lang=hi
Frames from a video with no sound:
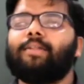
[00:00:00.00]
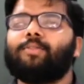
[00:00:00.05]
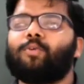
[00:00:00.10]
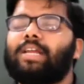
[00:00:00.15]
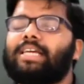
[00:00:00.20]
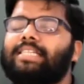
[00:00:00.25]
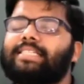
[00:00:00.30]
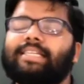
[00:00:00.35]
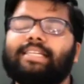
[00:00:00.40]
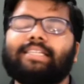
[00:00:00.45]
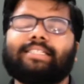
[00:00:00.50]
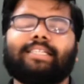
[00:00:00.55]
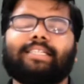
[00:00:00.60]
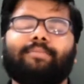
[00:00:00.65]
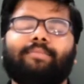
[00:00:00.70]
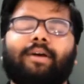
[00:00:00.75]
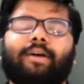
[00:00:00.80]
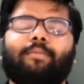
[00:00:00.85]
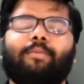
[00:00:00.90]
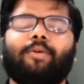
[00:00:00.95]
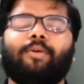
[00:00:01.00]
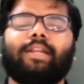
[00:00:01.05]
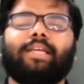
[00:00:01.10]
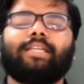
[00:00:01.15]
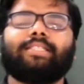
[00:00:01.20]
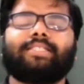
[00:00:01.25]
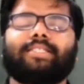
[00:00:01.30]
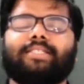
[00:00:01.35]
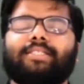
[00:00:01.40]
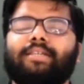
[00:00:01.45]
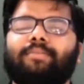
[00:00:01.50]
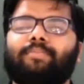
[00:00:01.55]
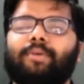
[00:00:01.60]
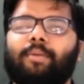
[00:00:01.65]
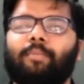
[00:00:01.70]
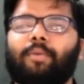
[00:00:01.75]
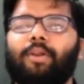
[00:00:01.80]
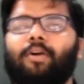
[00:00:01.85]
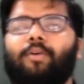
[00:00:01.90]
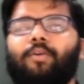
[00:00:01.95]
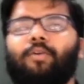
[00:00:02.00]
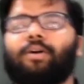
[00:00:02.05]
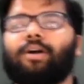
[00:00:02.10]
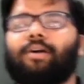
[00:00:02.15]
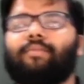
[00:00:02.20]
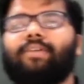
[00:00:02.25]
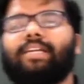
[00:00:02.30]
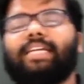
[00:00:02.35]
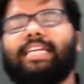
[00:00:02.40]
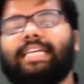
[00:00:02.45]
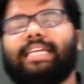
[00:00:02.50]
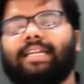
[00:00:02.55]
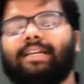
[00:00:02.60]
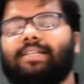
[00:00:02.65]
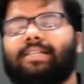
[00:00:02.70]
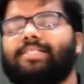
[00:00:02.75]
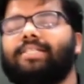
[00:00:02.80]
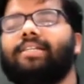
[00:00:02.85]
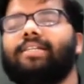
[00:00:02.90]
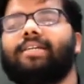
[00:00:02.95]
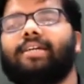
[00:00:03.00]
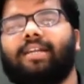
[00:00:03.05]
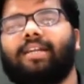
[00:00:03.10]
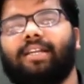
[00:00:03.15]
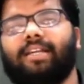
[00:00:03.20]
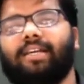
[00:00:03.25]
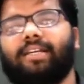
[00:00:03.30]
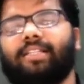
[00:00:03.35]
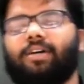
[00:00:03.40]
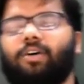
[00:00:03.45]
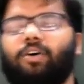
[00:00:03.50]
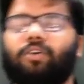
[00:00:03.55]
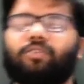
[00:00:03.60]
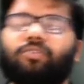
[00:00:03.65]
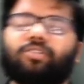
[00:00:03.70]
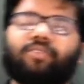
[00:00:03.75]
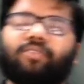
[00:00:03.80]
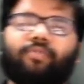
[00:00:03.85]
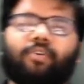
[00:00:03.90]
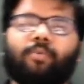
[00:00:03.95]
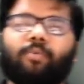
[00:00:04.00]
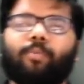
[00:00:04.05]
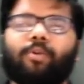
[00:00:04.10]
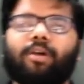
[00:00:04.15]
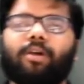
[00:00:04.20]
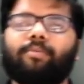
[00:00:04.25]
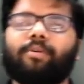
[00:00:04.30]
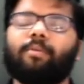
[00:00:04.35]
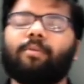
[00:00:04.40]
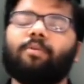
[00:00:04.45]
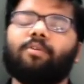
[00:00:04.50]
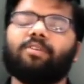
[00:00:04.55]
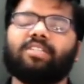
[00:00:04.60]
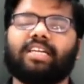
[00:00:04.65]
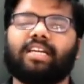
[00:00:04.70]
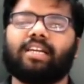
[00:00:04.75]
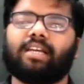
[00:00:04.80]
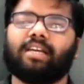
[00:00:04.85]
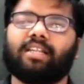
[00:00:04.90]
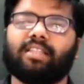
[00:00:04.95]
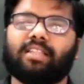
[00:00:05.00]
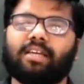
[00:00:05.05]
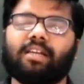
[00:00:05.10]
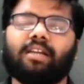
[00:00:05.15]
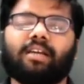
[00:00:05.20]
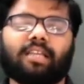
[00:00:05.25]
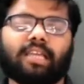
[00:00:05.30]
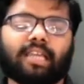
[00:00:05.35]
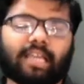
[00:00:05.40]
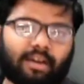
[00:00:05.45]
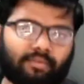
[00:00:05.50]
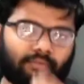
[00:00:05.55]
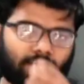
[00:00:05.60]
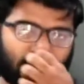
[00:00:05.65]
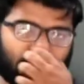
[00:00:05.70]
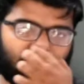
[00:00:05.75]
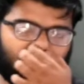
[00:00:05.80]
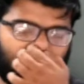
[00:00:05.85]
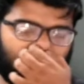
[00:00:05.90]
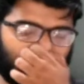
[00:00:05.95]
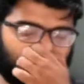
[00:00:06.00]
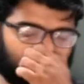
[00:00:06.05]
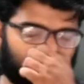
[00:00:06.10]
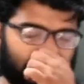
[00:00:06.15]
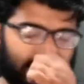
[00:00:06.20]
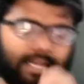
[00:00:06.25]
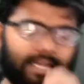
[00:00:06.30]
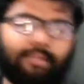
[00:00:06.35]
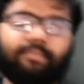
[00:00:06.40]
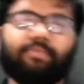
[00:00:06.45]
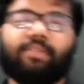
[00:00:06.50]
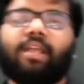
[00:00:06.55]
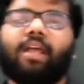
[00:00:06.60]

तो लास्ट लेक्चर में हम लोग ने सेक्शन फार्मूला को काफ़ी डिटेल स्टडी कर लिया था और उसका फार्मूला भी हम लोग जान गया था है ना कि क्या फार्मूला होता है